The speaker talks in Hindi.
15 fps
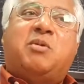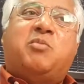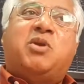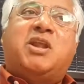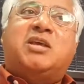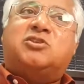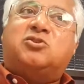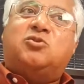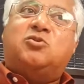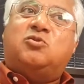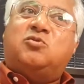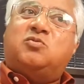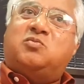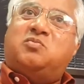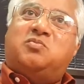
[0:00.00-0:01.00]
मैं बोला
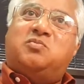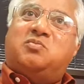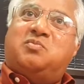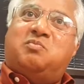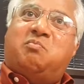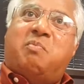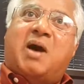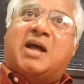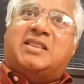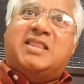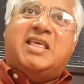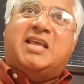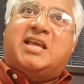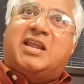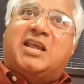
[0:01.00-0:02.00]
इसको बात
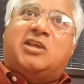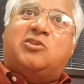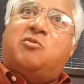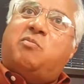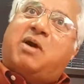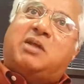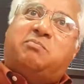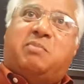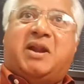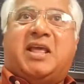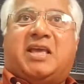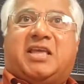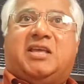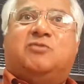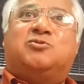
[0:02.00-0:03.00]
नहीं करेंगे तो बात
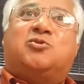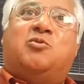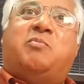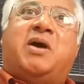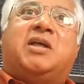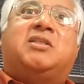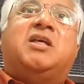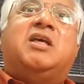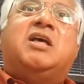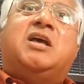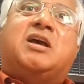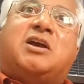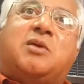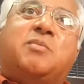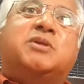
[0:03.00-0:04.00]
बढ़ेगी उसको बात
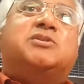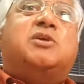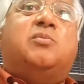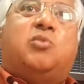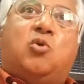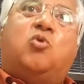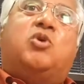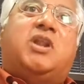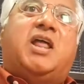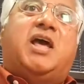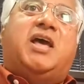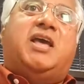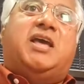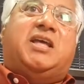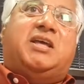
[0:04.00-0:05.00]
कम अज कम
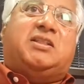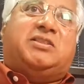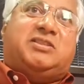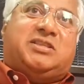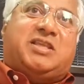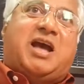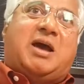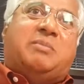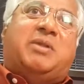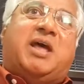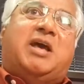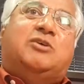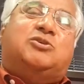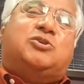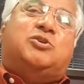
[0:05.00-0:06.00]
रोकना है या
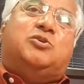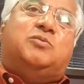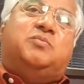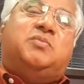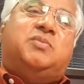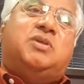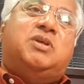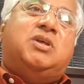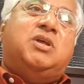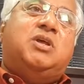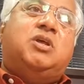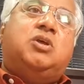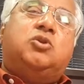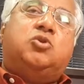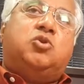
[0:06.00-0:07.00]
थामना है उसको
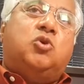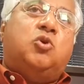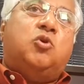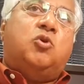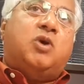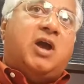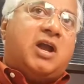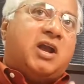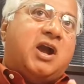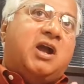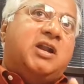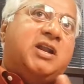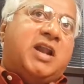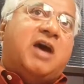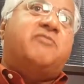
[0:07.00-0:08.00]
तो आई
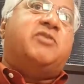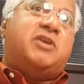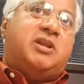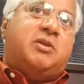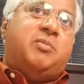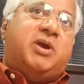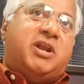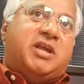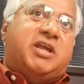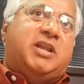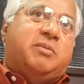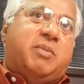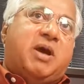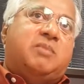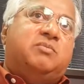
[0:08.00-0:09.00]
कॉल्ड एन अफ्रीकन
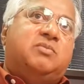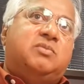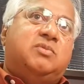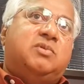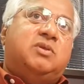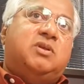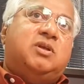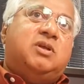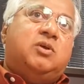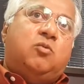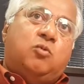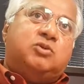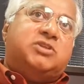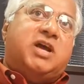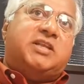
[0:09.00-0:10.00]
अमेरिकन इमाम
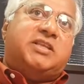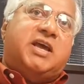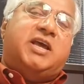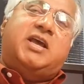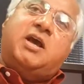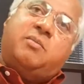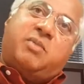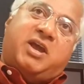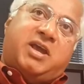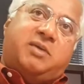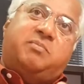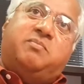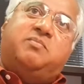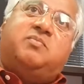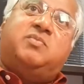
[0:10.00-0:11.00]
वो साथ आए हम
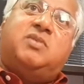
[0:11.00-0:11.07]
गए